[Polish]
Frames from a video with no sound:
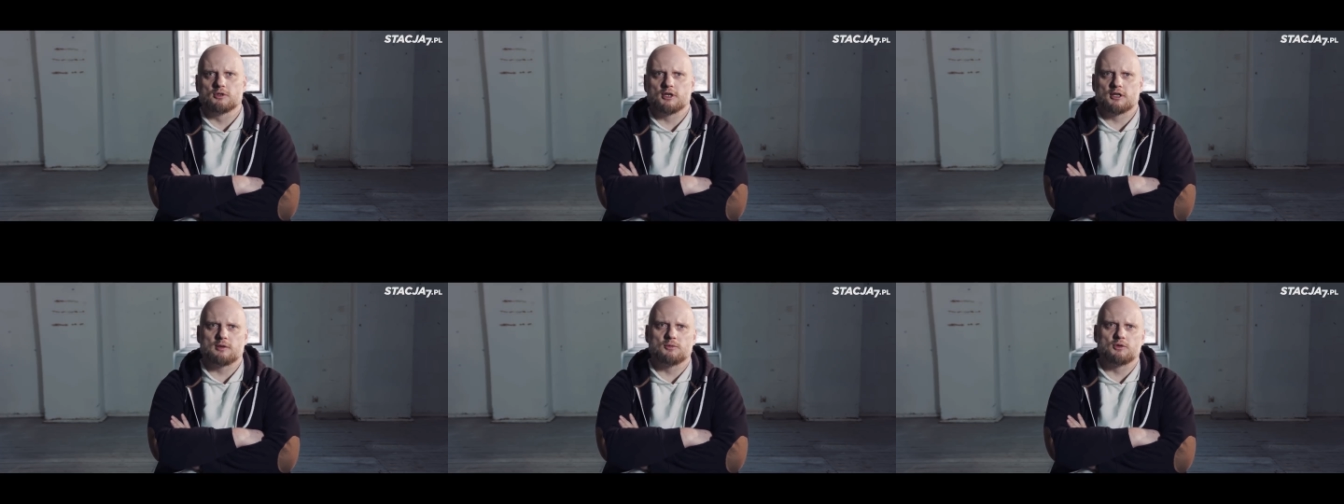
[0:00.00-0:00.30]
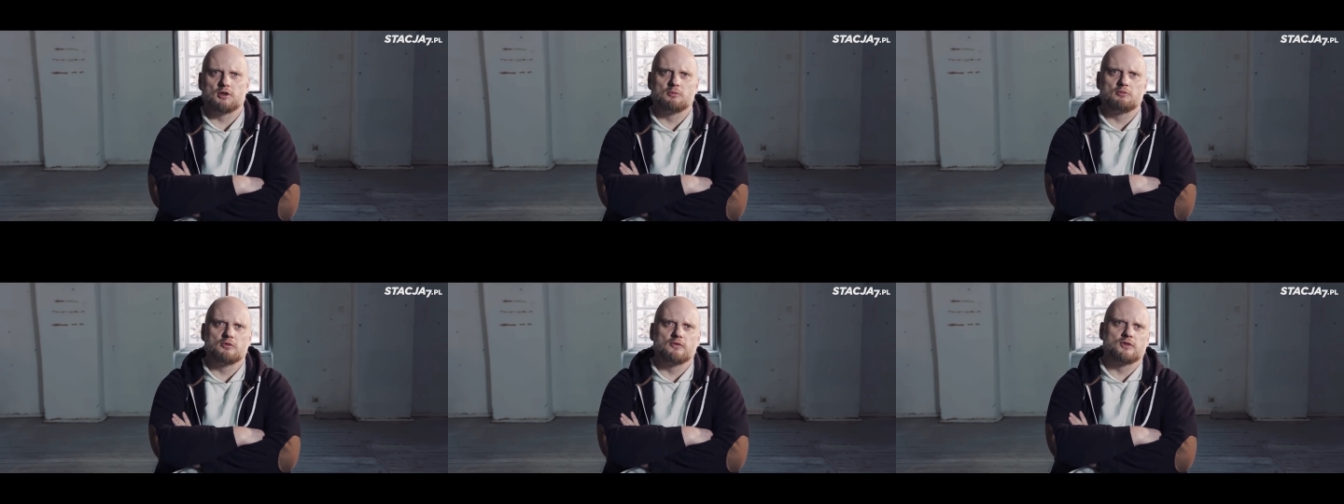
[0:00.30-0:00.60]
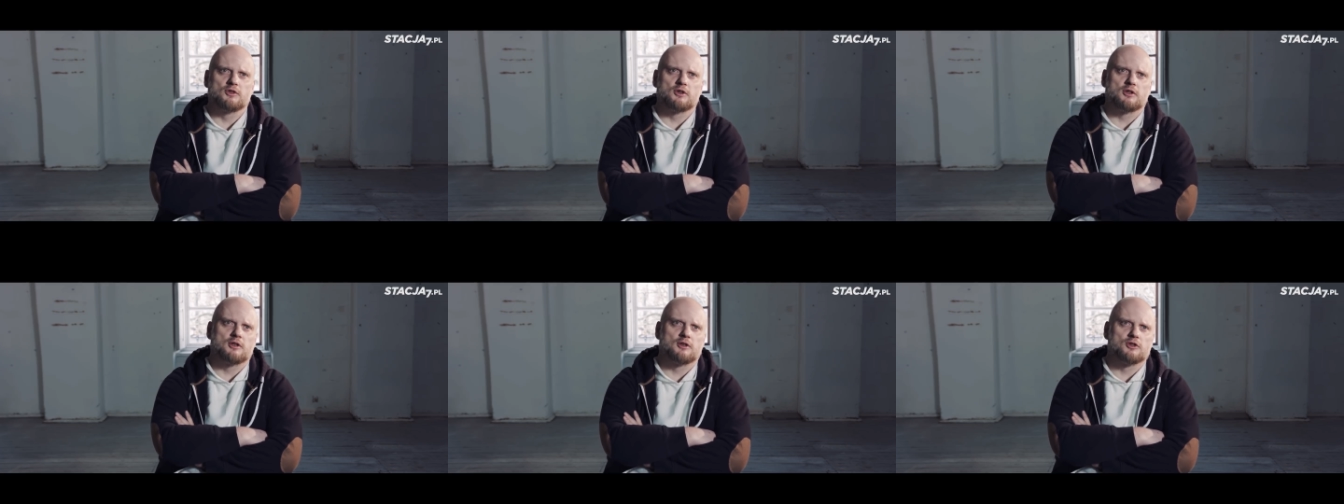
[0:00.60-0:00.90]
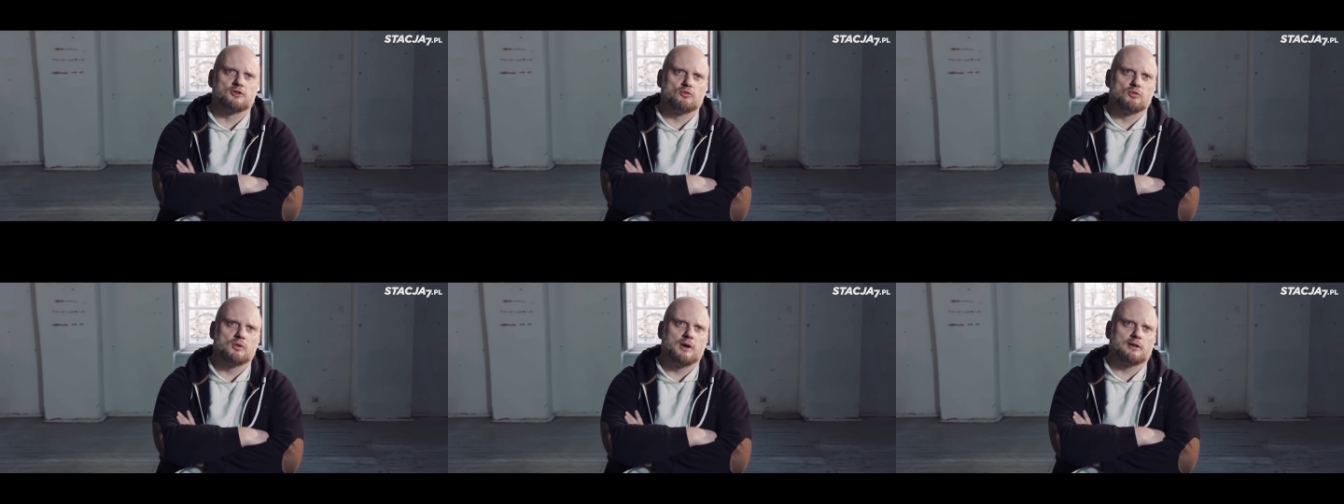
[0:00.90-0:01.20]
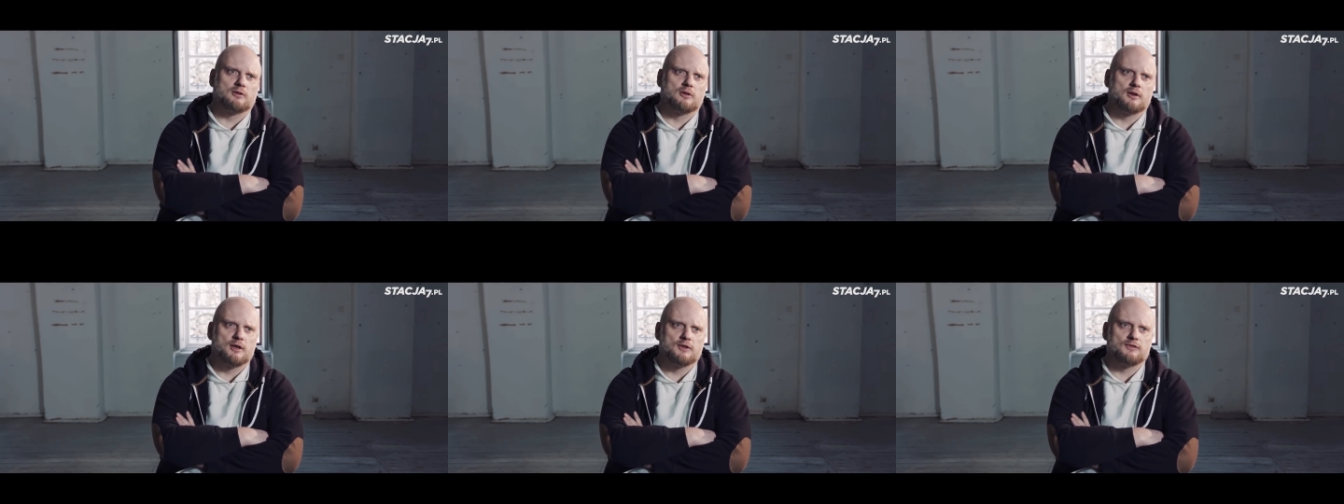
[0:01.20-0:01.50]
Czasem się mówi, że ten
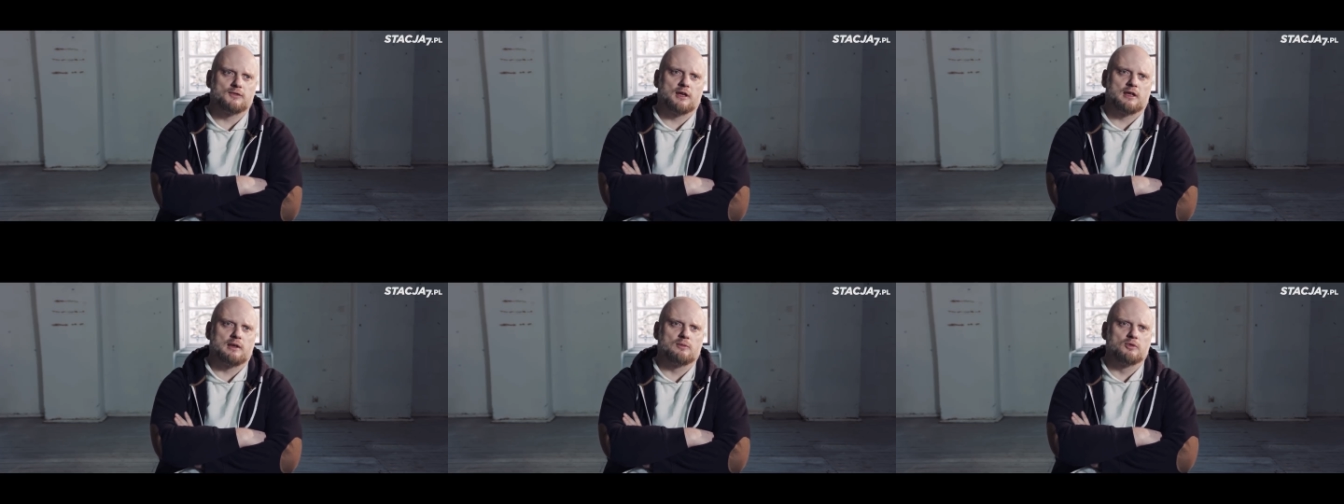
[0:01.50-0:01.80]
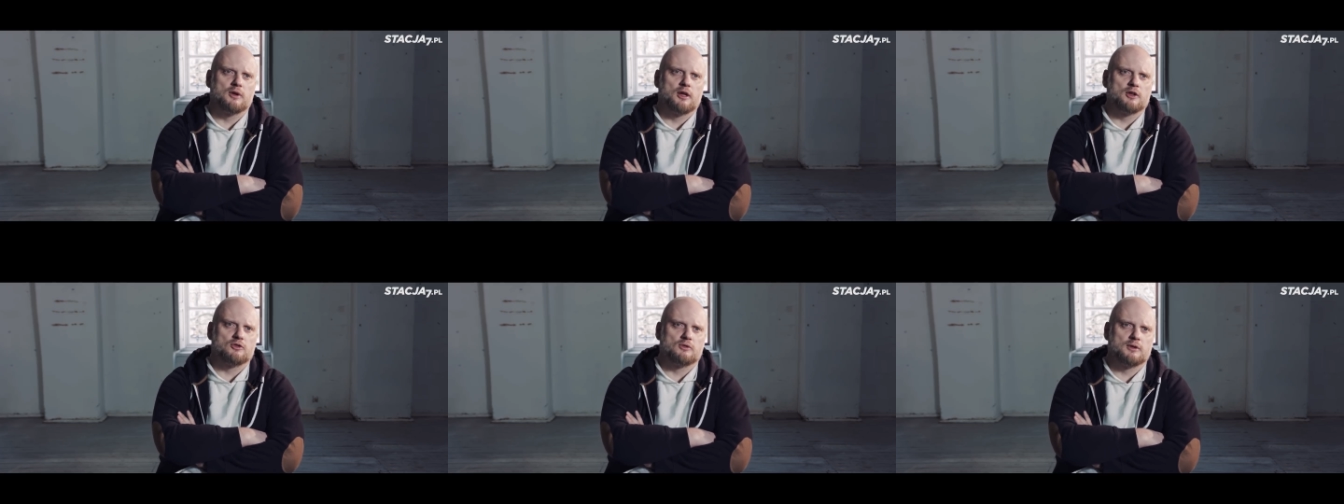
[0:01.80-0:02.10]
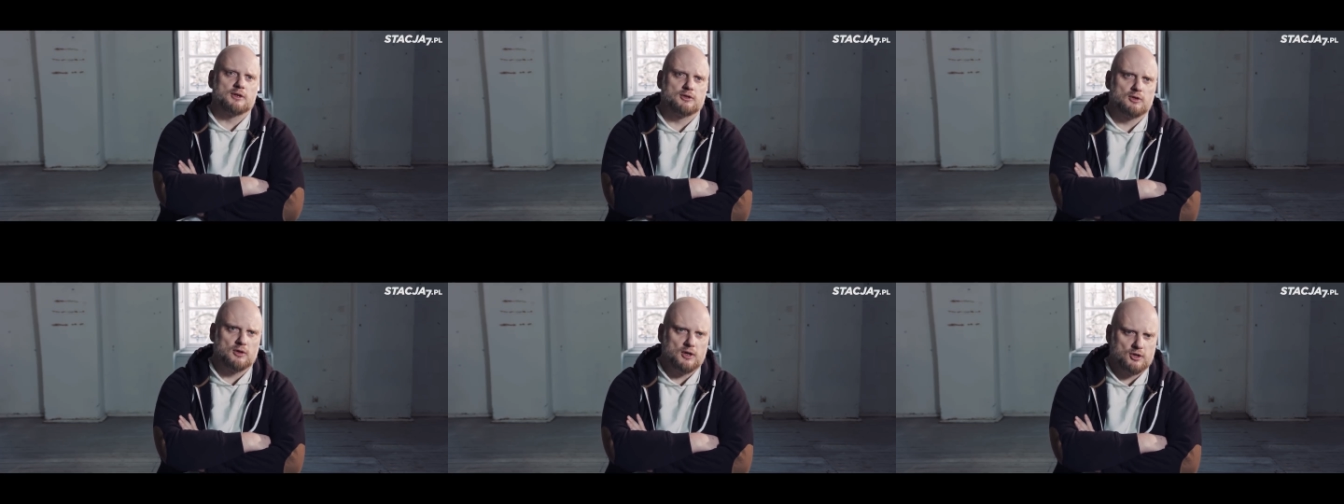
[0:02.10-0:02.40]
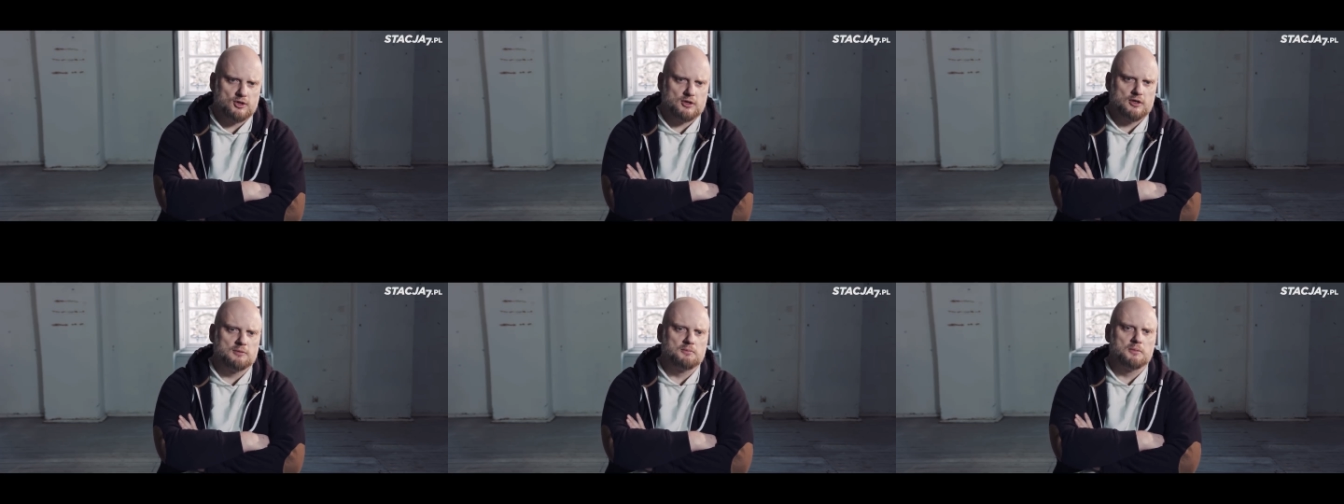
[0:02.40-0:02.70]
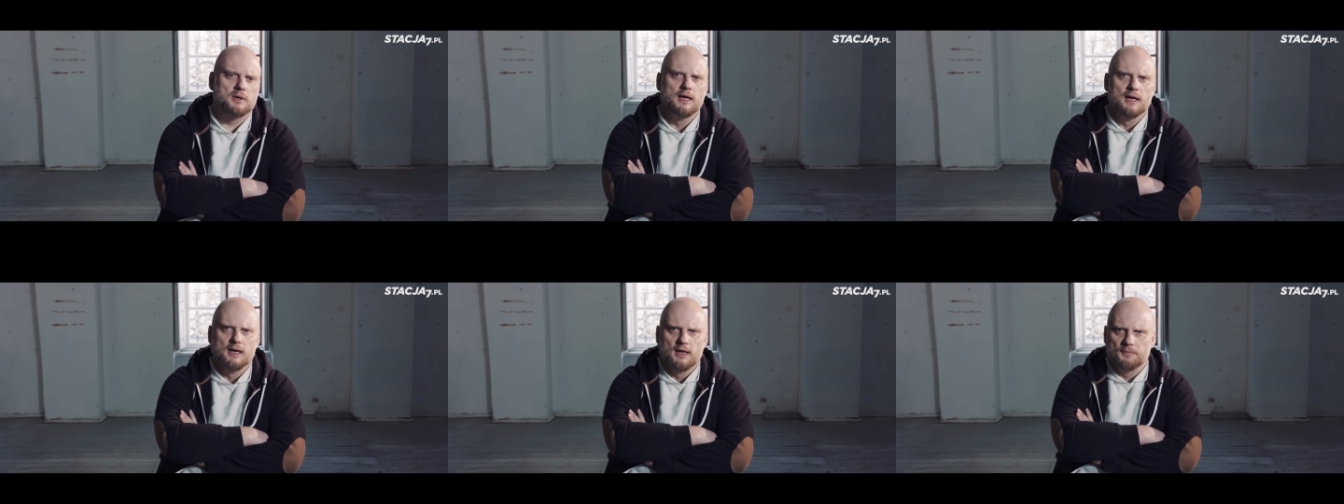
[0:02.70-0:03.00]
sługa to jest w takim ujęciu historycznym